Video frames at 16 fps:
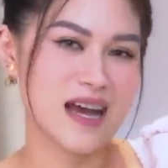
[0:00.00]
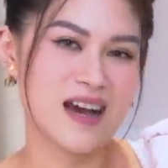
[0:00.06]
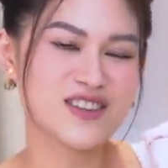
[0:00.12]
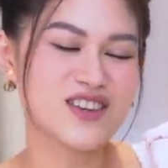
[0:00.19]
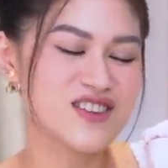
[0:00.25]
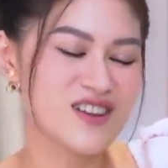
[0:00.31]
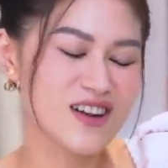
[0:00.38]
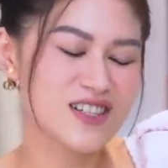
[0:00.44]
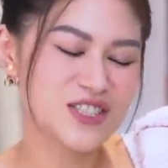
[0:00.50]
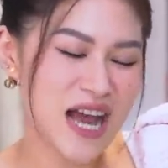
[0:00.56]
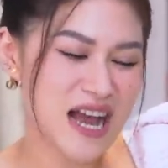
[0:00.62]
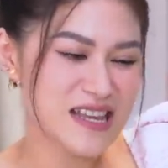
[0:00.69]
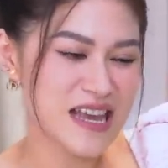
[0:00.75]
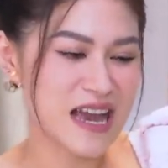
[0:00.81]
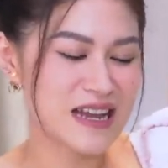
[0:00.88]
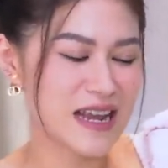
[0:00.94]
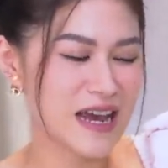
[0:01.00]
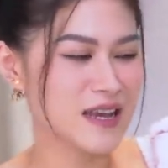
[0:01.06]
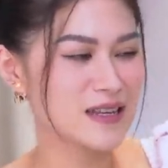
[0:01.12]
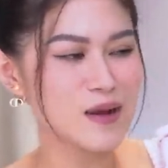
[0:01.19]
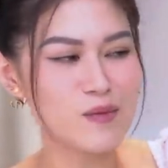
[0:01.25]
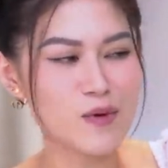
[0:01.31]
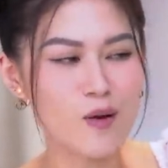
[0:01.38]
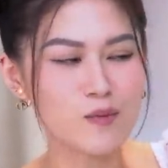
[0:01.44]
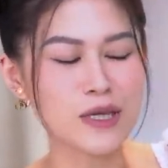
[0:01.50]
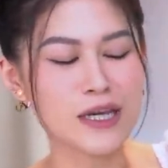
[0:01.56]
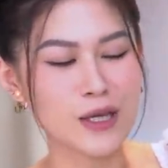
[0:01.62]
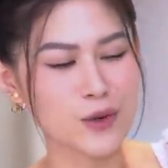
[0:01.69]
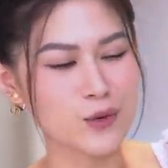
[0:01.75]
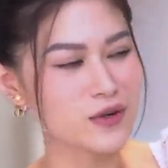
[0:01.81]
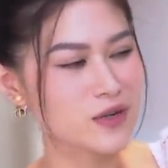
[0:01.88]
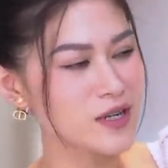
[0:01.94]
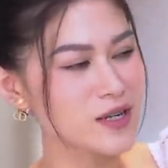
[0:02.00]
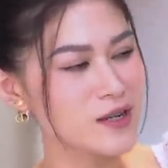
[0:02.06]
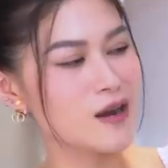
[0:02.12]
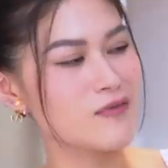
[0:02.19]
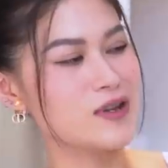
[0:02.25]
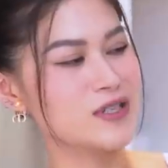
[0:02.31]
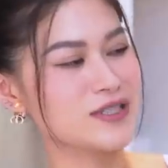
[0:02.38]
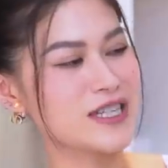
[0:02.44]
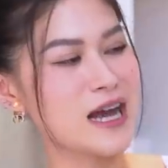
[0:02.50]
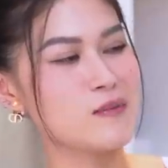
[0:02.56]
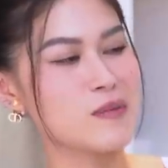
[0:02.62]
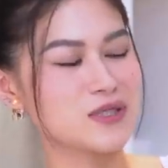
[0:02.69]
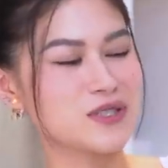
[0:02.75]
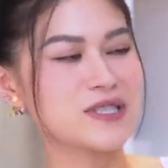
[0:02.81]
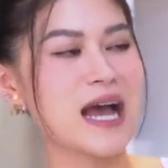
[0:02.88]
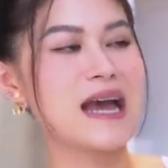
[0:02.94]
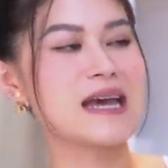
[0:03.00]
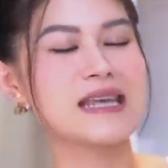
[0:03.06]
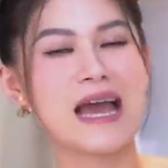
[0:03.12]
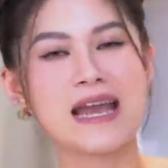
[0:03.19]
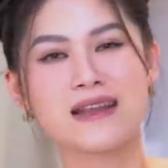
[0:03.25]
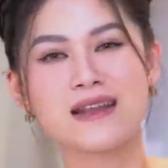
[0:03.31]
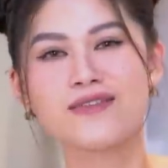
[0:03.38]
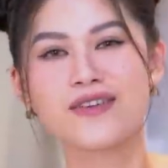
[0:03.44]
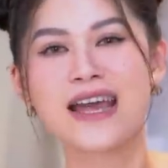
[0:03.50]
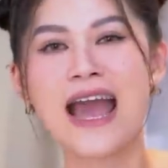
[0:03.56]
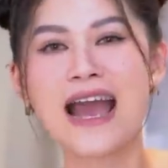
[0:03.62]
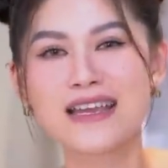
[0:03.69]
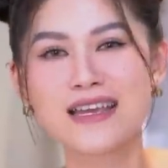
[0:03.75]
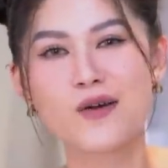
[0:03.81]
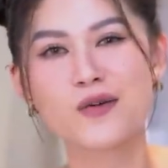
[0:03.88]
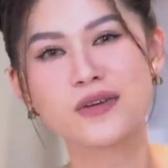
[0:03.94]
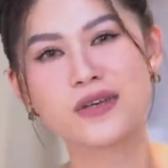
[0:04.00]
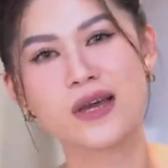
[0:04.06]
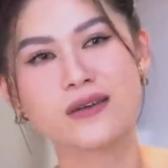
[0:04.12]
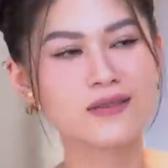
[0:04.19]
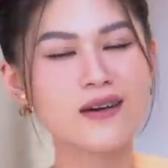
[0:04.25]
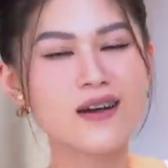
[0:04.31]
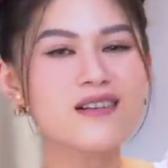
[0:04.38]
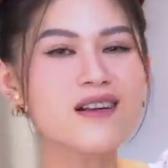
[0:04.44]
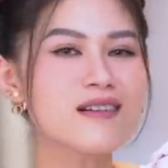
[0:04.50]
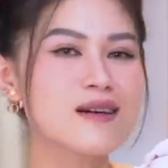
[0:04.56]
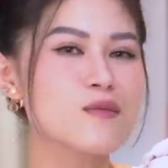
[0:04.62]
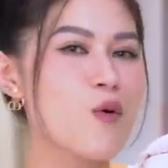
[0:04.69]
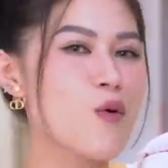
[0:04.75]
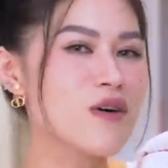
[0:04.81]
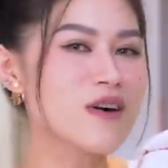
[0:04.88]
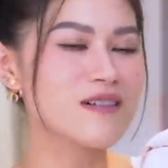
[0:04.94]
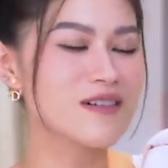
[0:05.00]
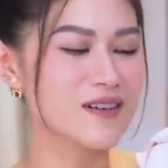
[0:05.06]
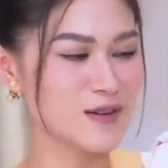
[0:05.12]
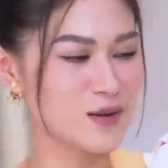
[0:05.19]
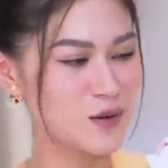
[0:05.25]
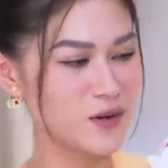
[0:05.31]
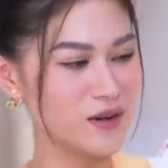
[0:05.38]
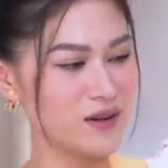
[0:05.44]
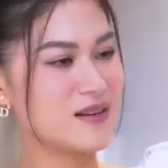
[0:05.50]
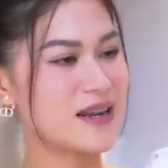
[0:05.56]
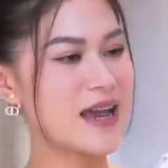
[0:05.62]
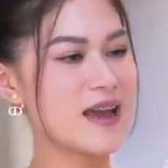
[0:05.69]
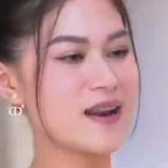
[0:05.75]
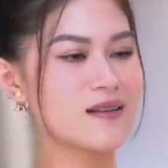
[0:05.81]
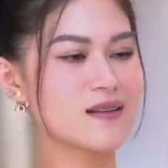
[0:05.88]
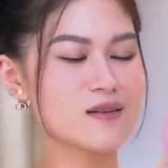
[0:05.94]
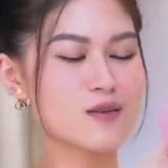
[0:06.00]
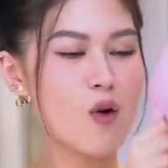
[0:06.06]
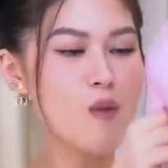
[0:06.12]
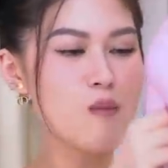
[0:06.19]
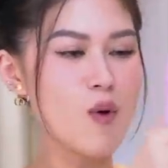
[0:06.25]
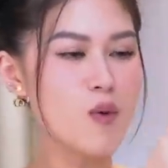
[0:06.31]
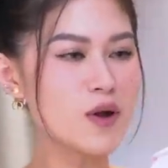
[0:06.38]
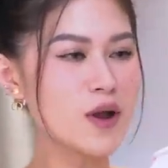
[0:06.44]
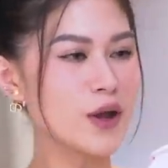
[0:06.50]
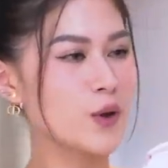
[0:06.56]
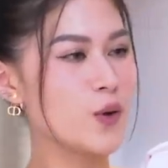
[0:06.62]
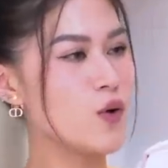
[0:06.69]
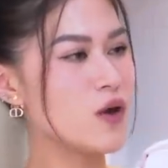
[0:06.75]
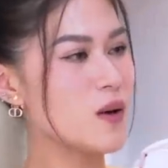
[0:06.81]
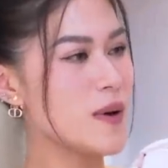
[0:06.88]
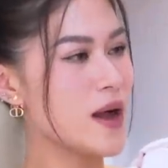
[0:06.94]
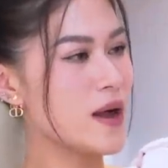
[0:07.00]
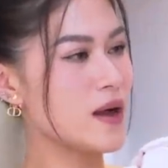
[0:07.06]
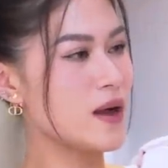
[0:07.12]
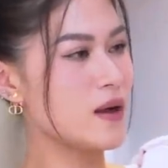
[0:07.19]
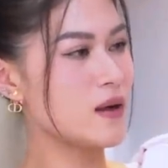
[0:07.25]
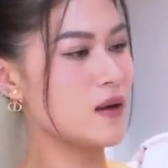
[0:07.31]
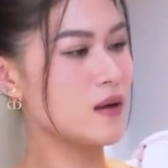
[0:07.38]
Cho những cái size giày này Tâm không thể hiểu được lý do vì sao mà size giày nó phải khác nhau như vậy. Nó rất là buồn cười luôn á. Nè, cùng một kiểu các bạn à.